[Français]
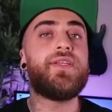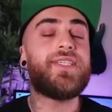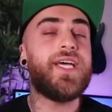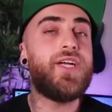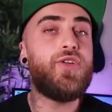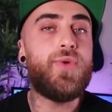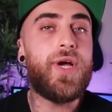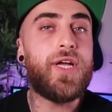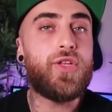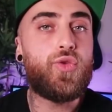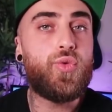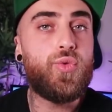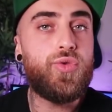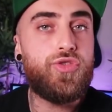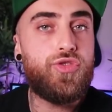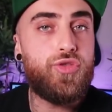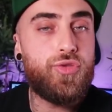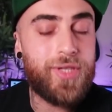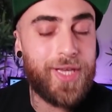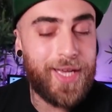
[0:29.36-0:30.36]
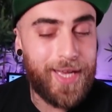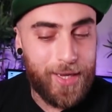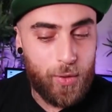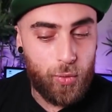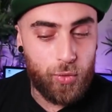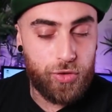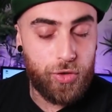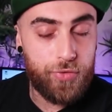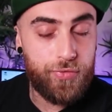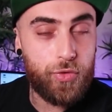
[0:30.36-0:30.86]
Salut à tous, je suis très
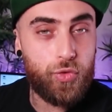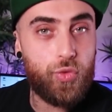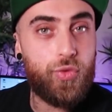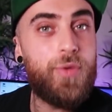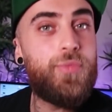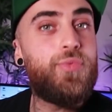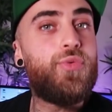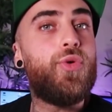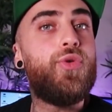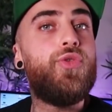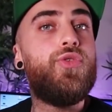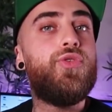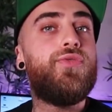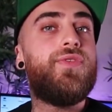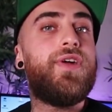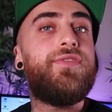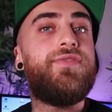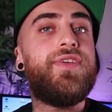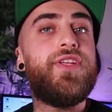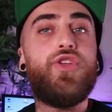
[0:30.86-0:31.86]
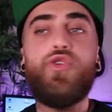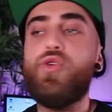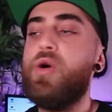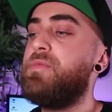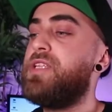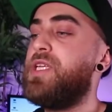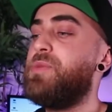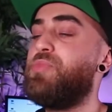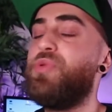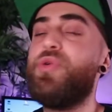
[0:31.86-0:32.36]
content de vous retrouver pour une nouvelle vidéo, un
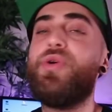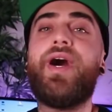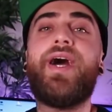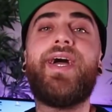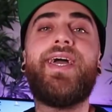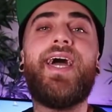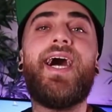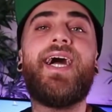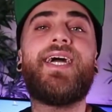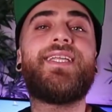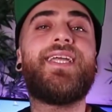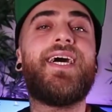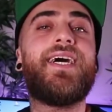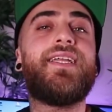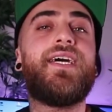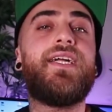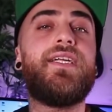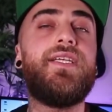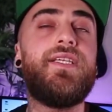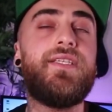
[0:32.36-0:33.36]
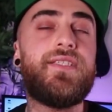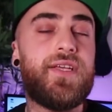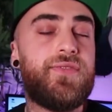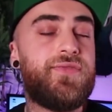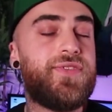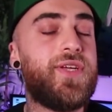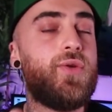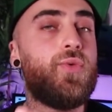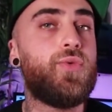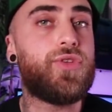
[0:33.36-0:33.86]
petit peu React, analyse, ça
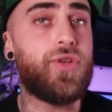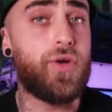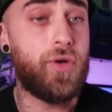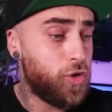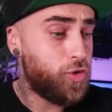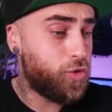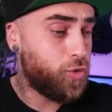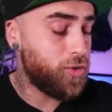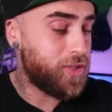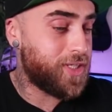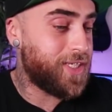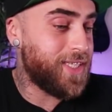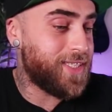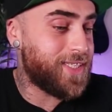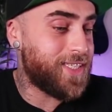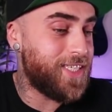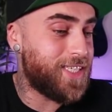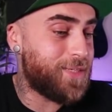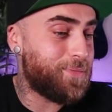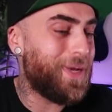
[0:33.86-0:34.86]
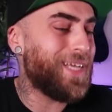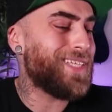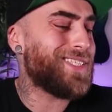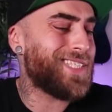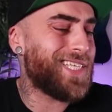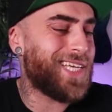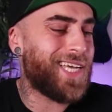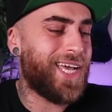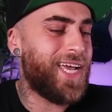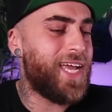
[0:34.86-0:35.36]
faisait longtemps. Donc qu'est-ce qui se
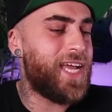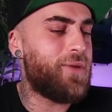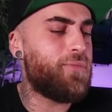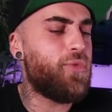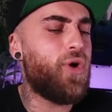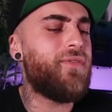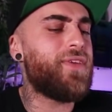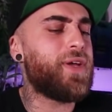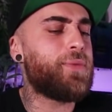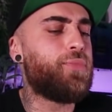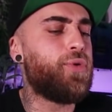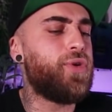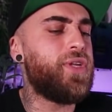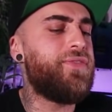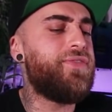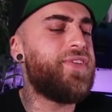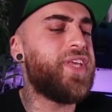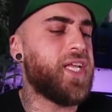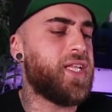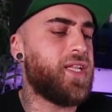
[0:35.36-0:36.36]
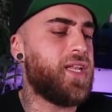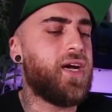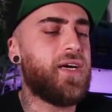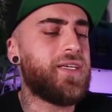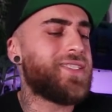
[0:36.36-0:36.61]
passe réellement avec Polyfiette là